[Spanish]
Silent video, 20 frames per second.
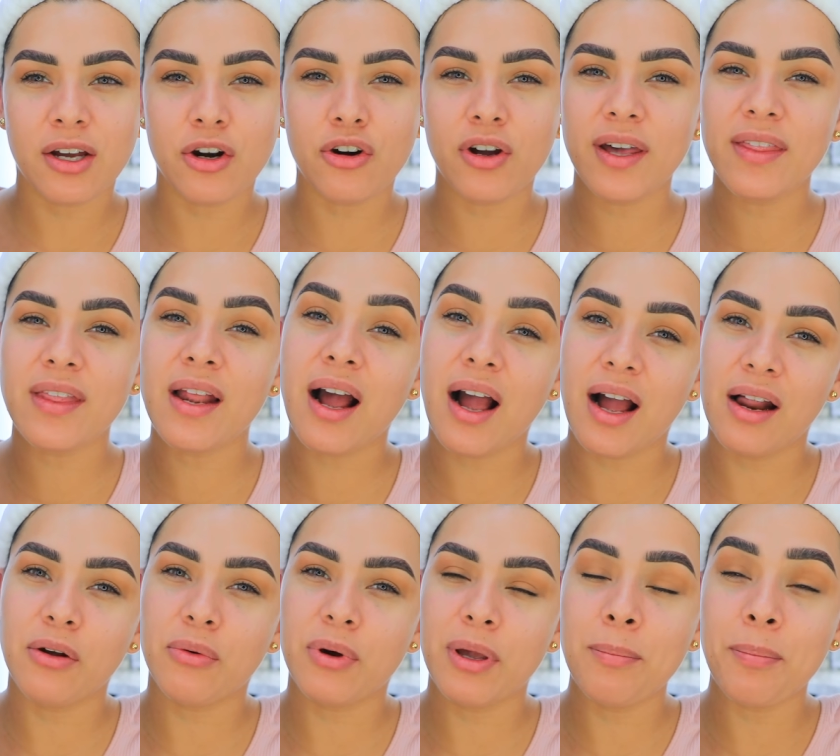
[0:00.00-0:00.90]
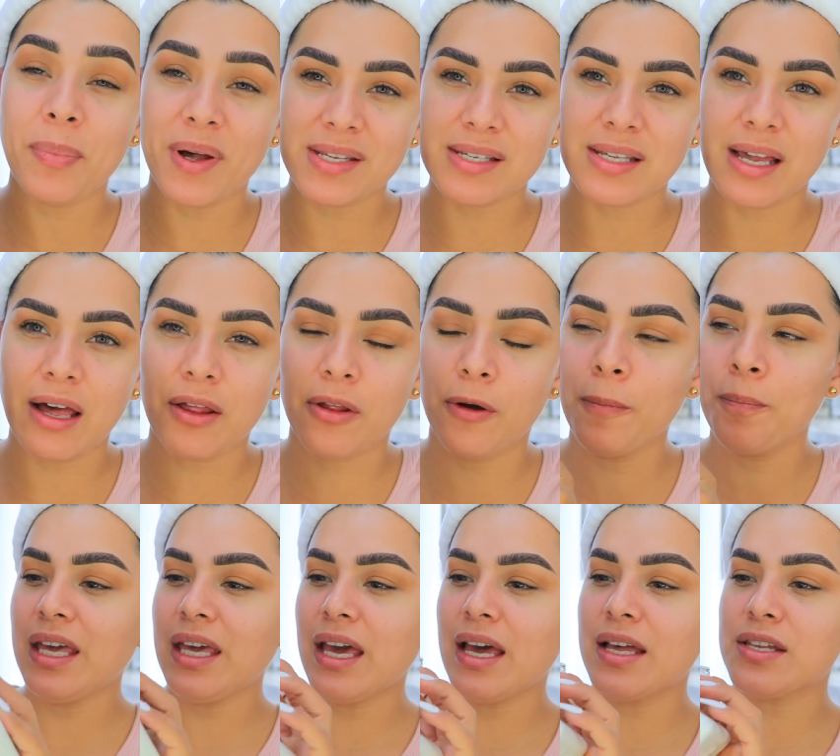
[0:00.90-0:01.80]
creo que en el Halloween pasado,
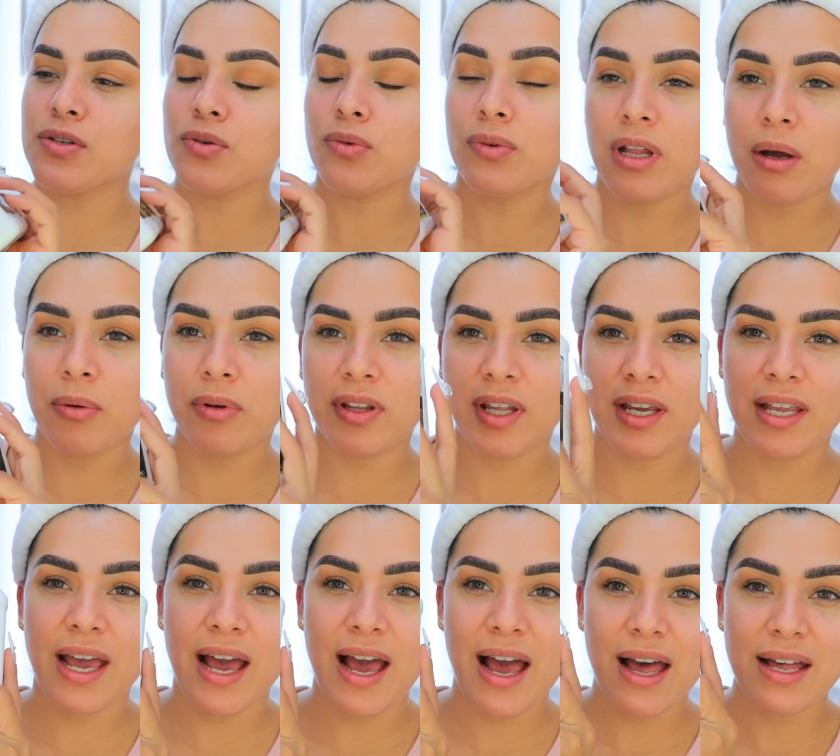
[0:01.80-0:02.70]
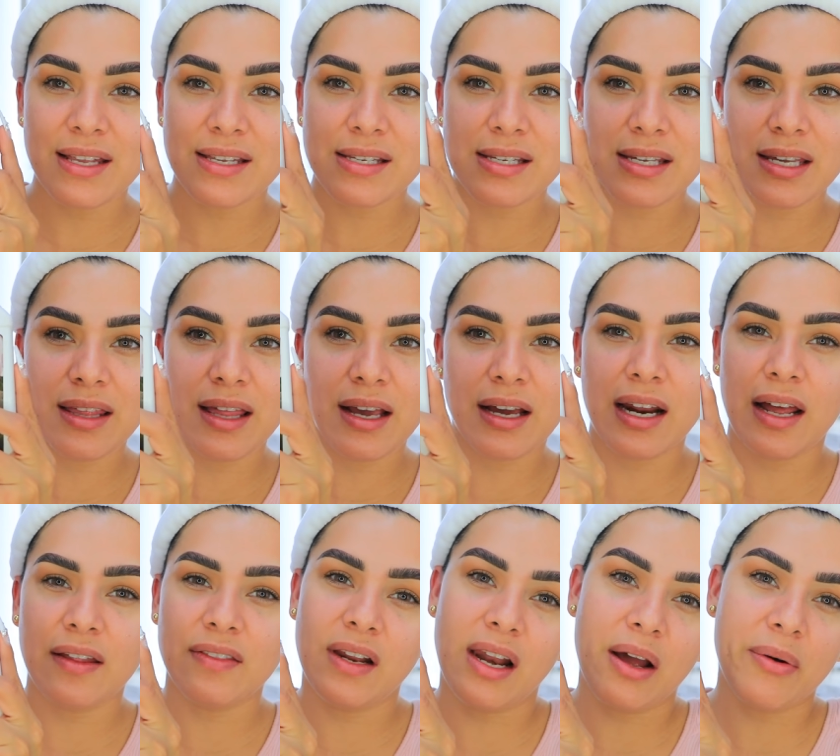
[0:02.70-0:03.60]
y es una botella así de
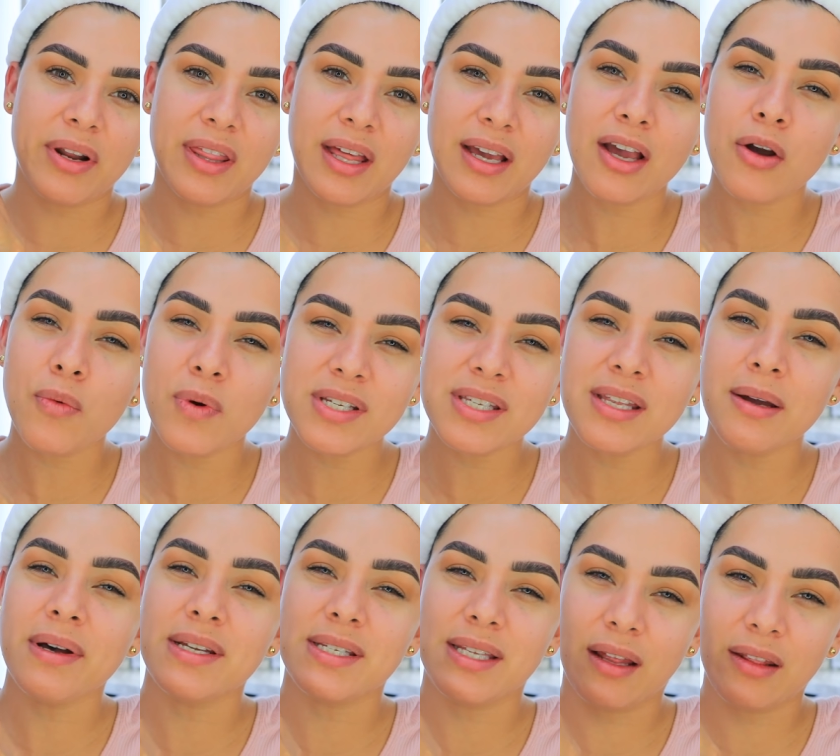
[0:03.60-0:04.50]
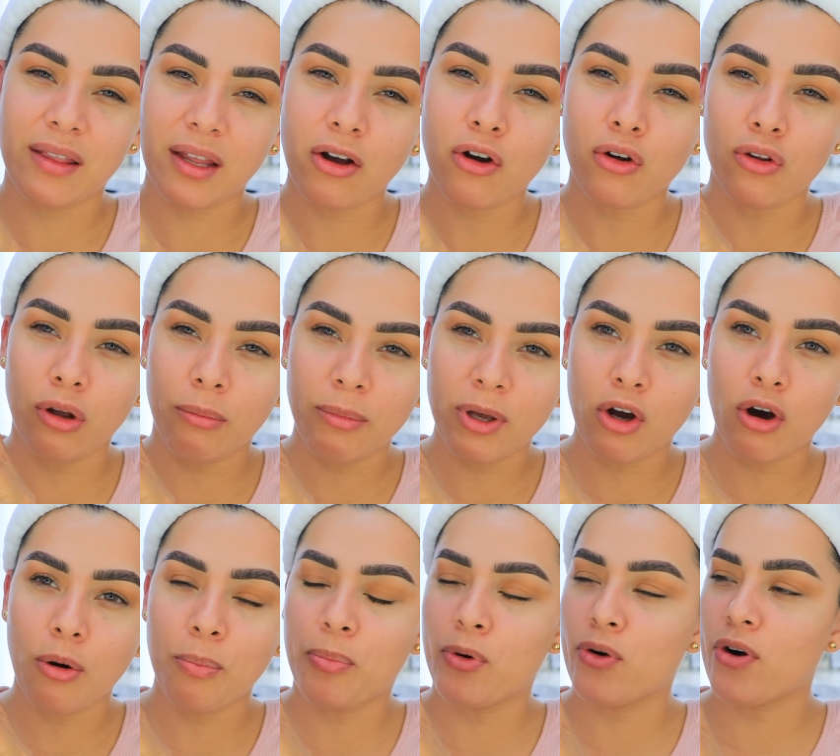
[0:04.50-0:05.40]
grande. La verdad que cuesta bastante
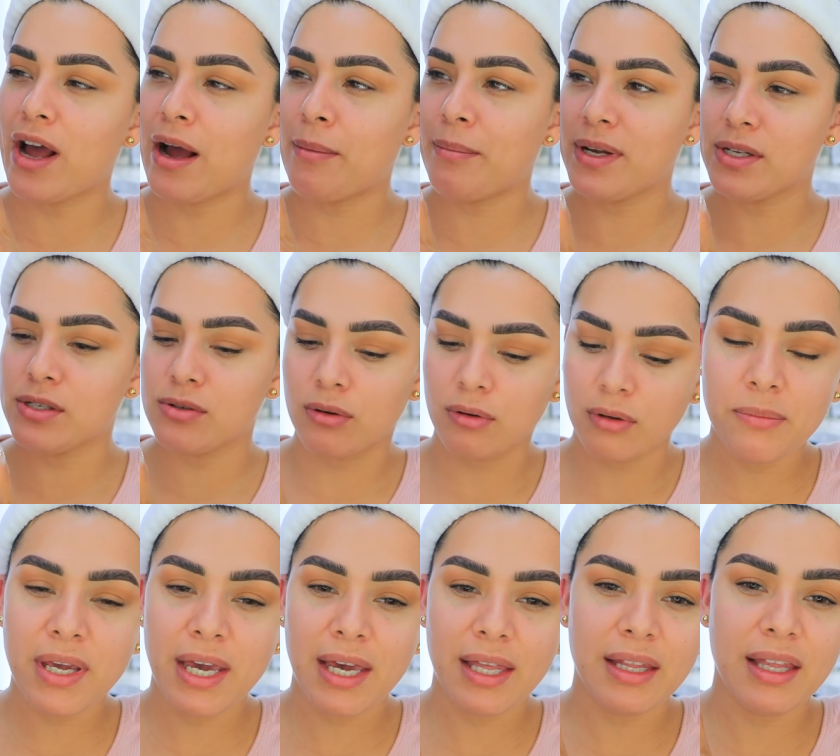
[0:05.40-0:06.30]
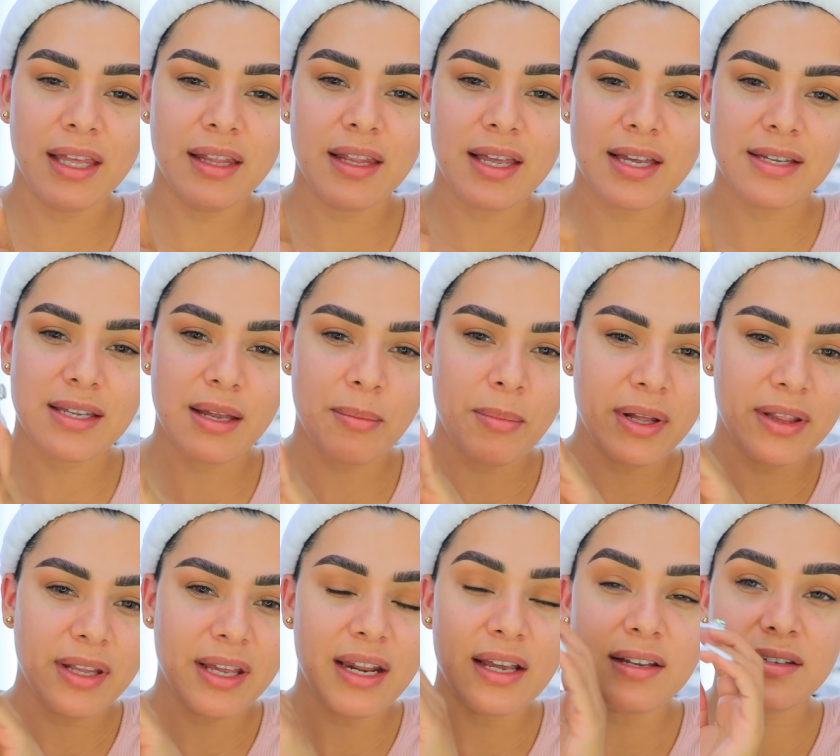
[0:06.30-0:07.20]
económico por Amazon. Viene de esta
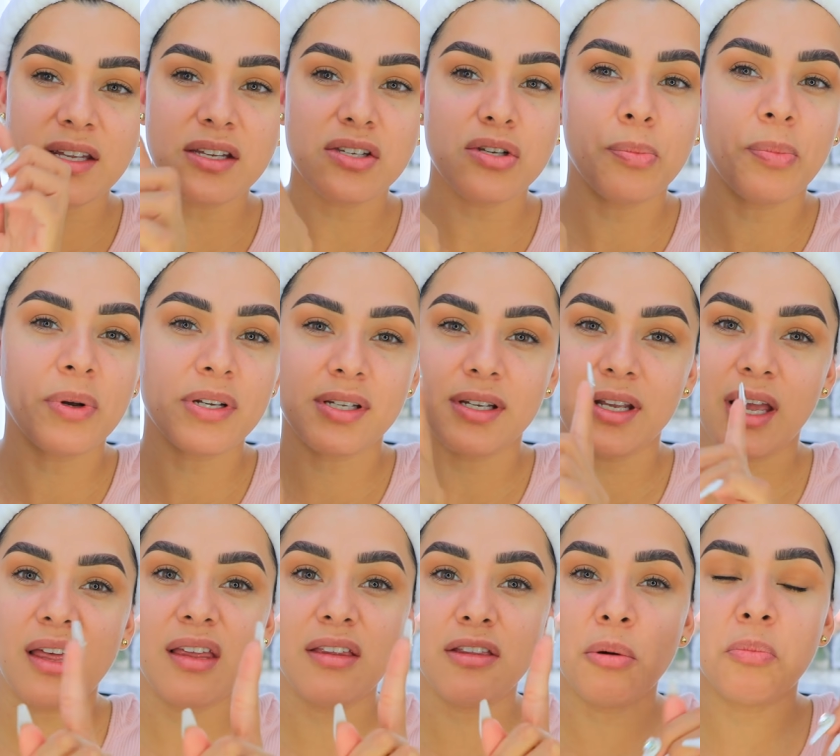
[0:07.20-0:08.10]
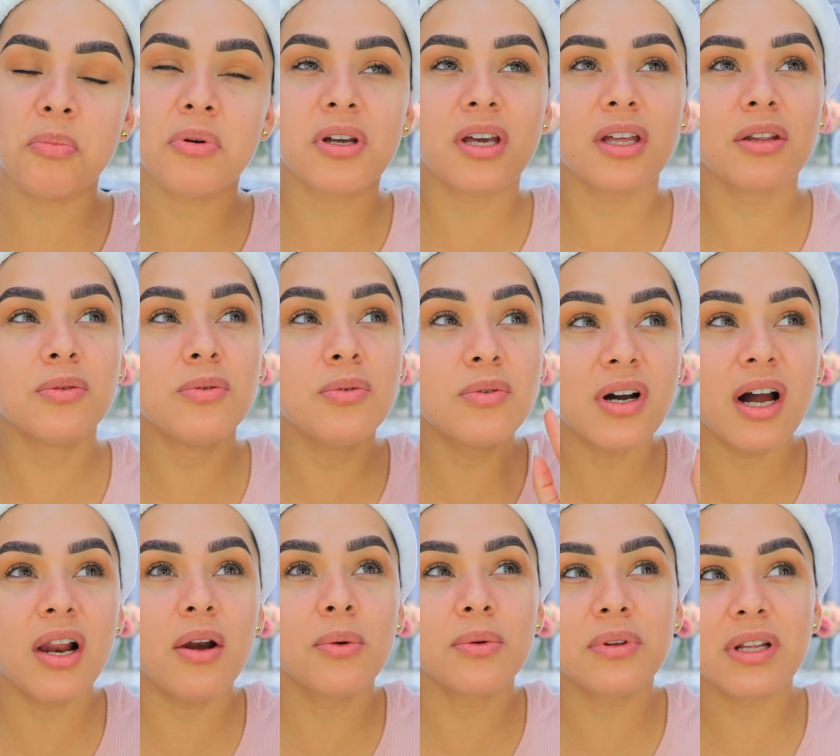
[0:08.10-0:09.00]
manera, está súper selladito porque
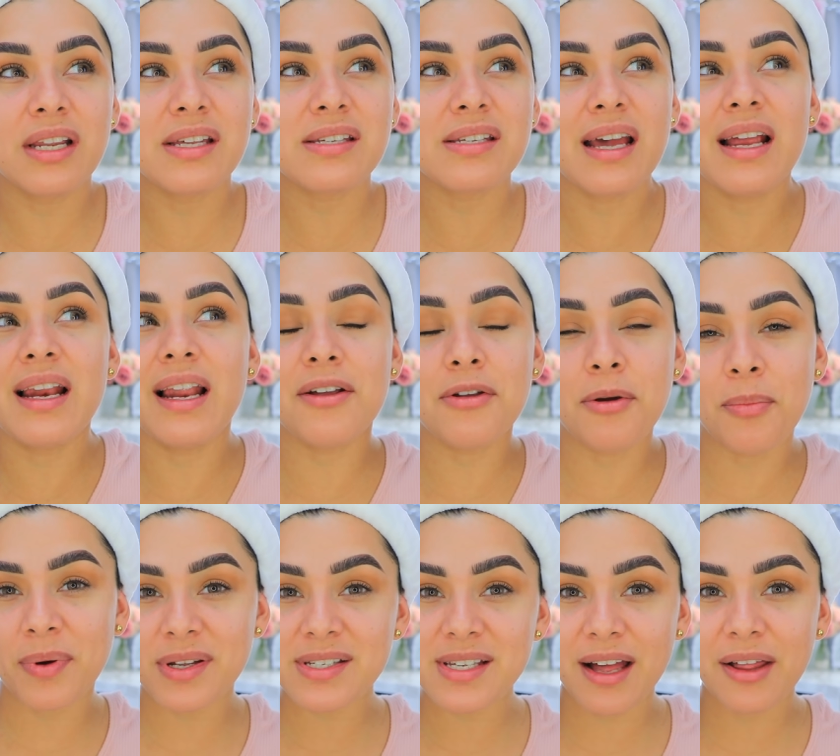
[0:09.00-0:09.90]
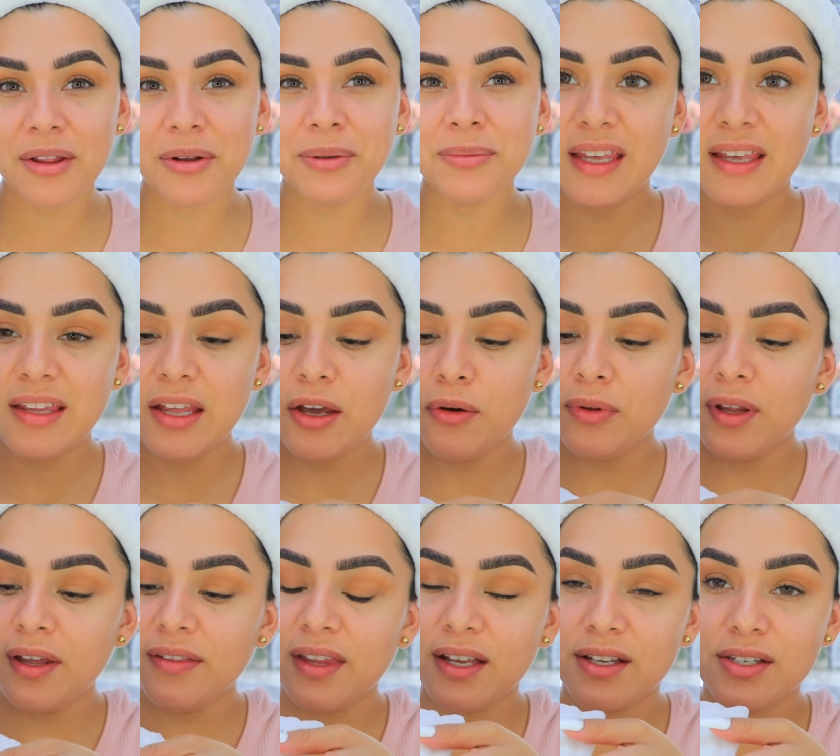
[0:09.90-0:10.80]
nunca lo utilicé el año pasado. Tiene
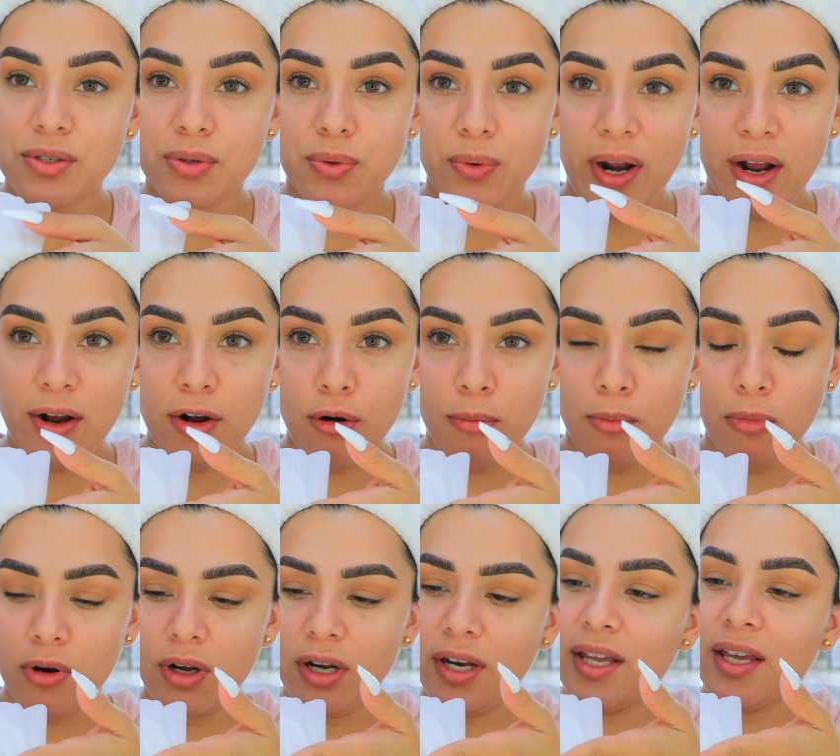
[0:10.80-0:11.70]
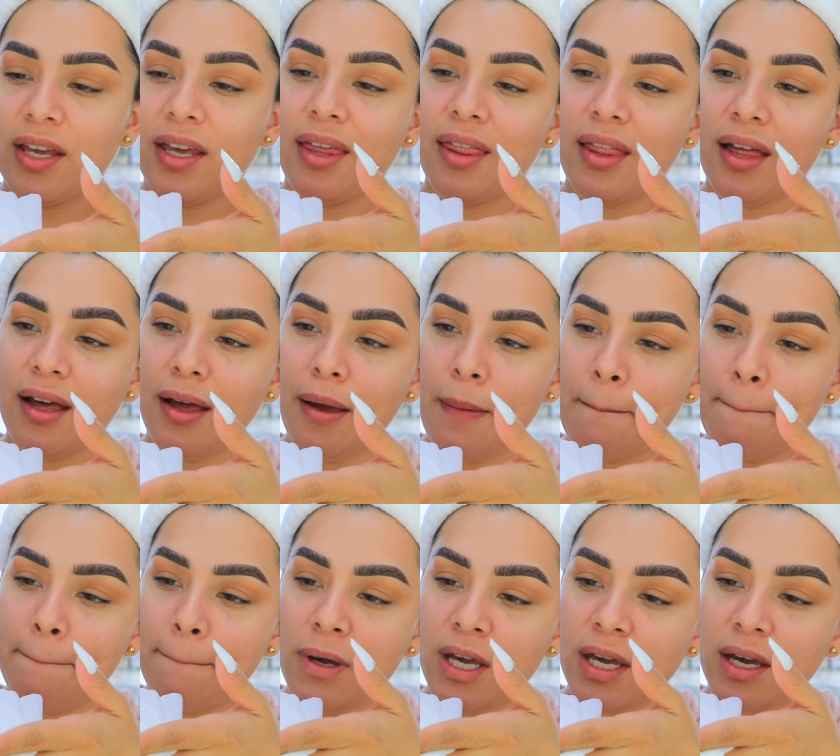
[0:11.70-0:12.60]
una textura como líquida,
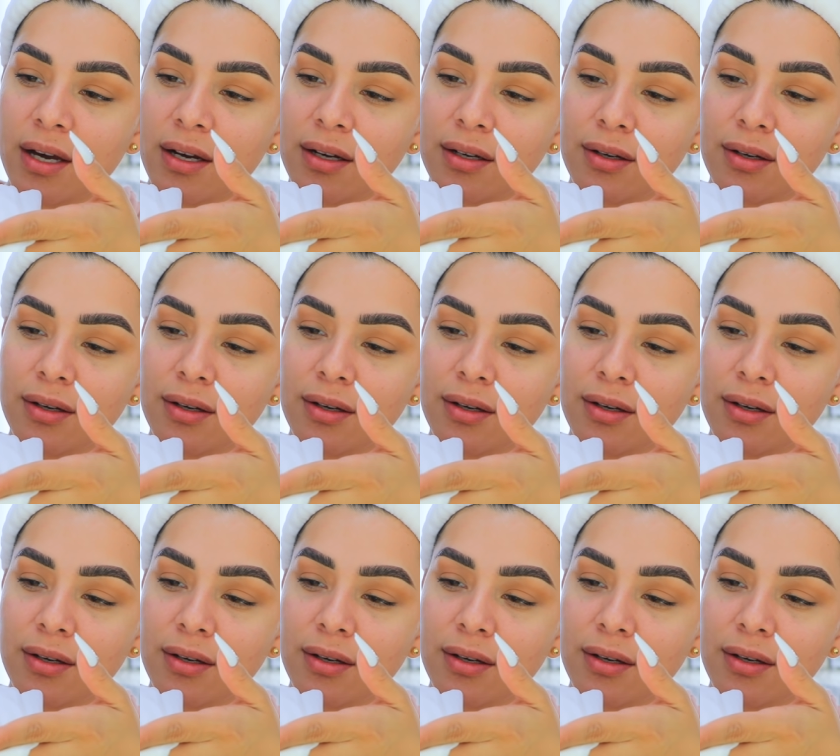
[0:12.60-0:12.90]
vean.